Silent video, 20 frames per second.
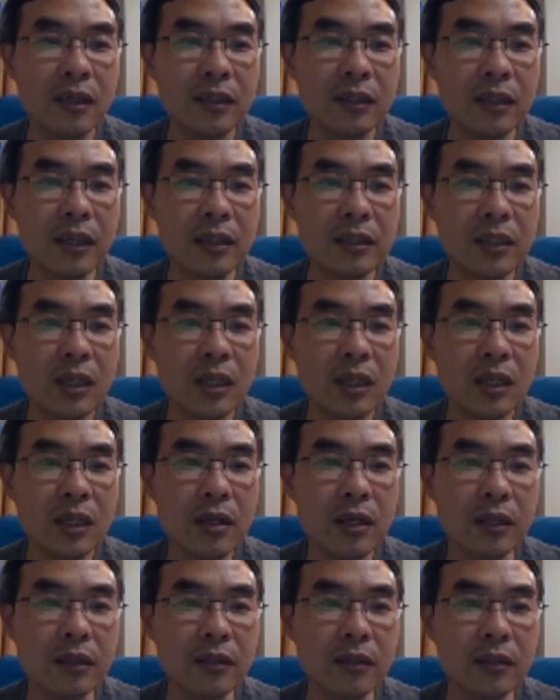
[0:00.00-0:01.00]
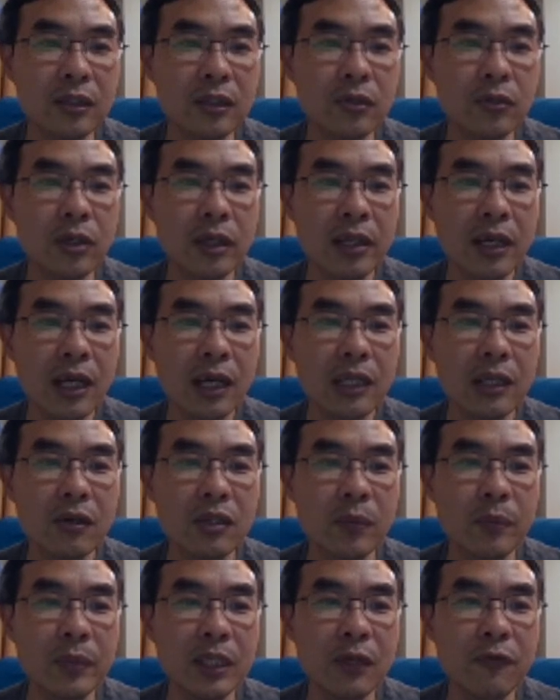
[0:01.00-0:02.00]
点这个 Market，你就可以看到
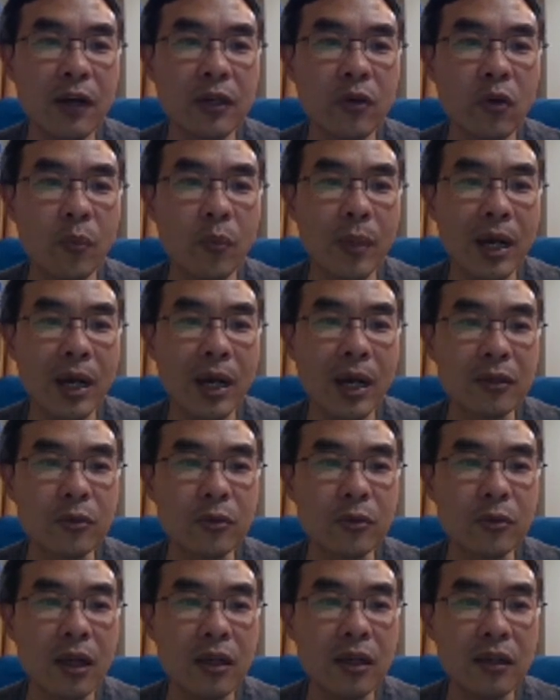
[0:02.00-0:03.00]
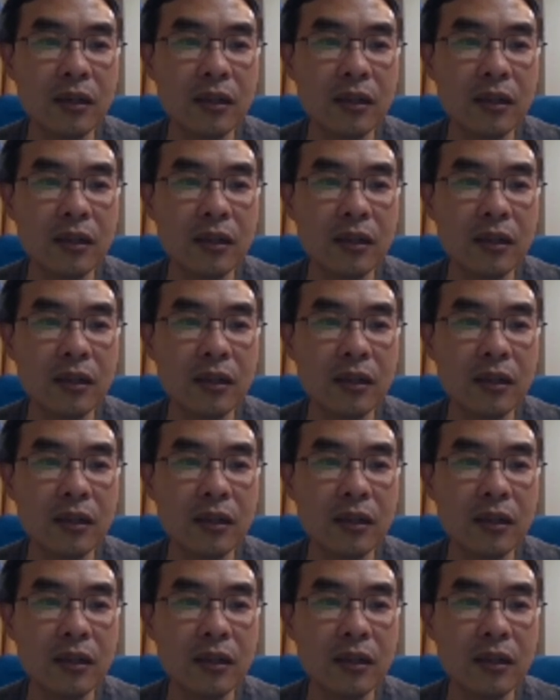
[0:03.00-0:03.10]
什么地方有卖的，是吧？